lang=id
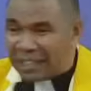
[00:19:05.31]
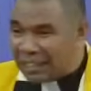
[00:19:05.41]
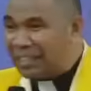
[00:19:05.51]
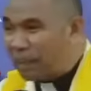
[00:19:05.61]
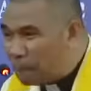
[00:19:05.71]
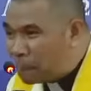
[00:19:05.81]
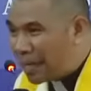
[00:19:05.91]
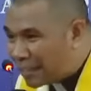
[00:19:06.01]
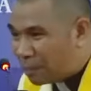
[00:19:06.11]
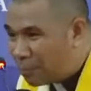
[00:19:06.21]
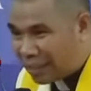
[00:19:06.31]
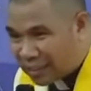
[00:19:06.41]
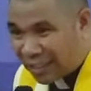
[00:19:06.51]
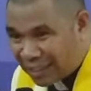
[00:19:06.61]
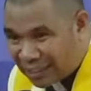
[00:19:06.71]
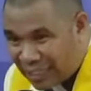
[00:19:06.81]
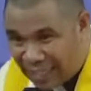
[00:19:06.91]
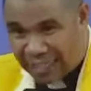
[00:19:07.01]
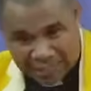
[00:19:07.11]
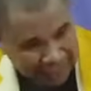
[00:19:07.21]
Di tempat di mana saya
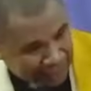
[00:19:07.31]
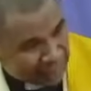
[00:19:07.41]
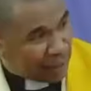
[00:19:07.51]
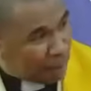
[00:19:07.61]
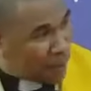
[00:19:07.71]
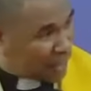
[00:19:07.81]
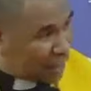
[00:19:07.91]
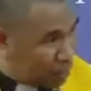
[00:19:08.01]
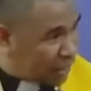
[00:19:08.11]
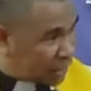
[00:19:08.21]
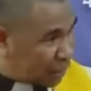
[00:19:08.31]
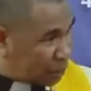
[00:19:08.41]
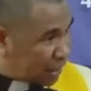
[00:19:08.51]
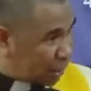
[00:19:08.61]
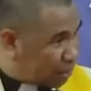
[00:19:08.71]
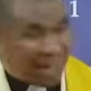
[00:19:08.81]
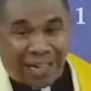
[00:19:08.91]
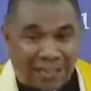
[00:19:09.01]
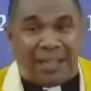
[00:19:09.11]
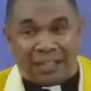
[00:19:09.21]
tinggal. Di tempat di mana saya
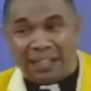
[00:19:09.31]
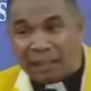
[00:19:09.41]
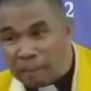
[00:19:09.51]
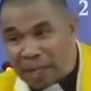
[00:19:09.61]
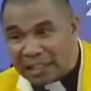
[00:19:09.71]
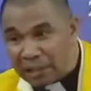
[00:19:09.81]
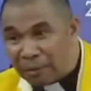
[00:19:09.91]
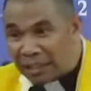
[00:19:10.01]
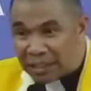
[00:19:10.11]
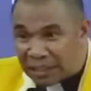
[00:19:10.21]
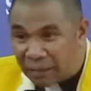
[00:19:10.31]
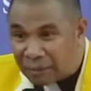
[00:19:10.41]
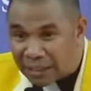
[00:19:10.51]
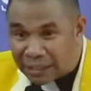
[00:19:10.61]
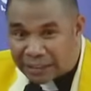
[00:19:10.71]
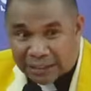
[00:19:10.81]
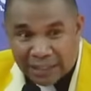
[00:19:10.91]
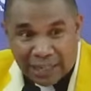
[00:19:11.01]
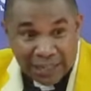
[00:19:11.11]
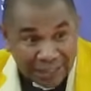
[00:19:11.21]
berjemaat. Di tempat di mana saya bekerja.